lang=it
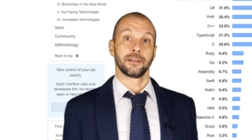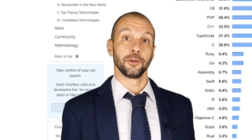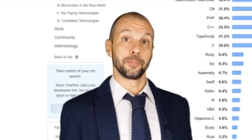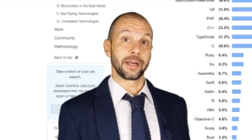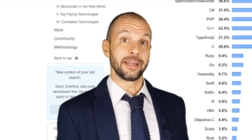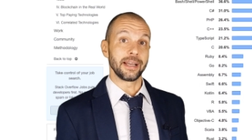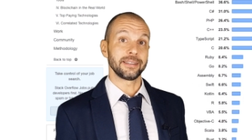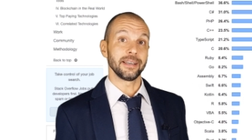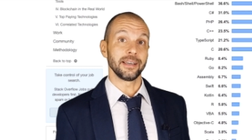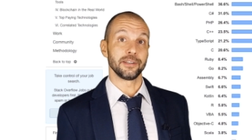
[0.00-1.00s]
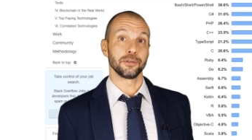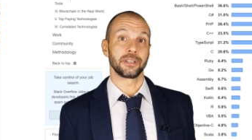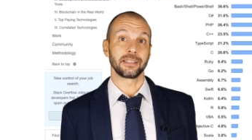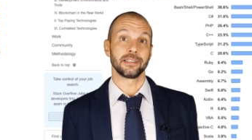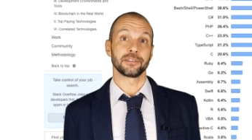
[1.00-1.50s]
Non per niente i
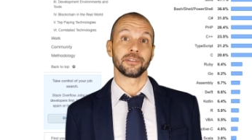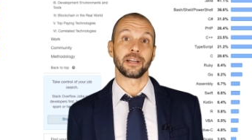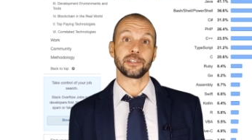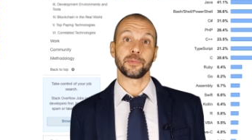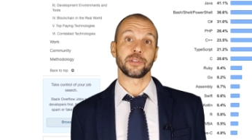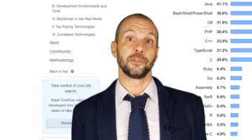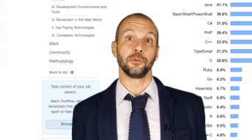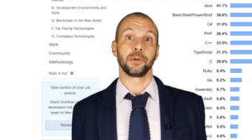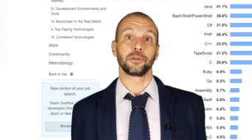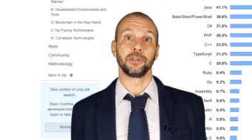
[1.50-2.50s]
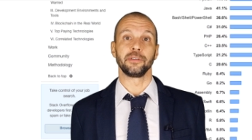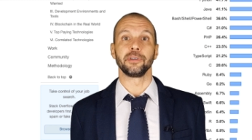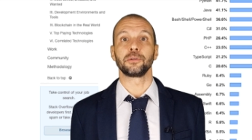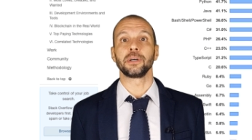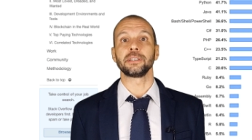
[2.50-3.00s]
risultati dei sondaggi per sviluppatori
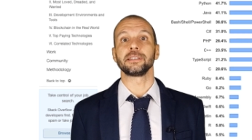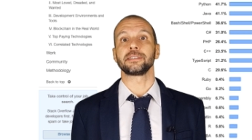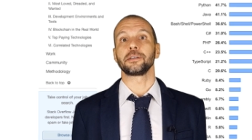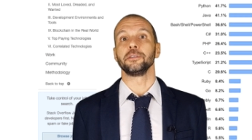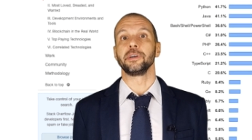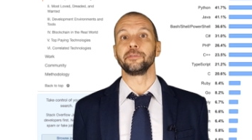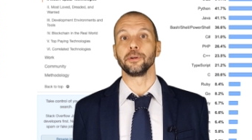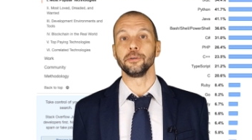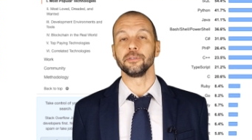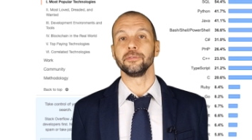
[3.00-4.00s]
effettuati da Stack Overflow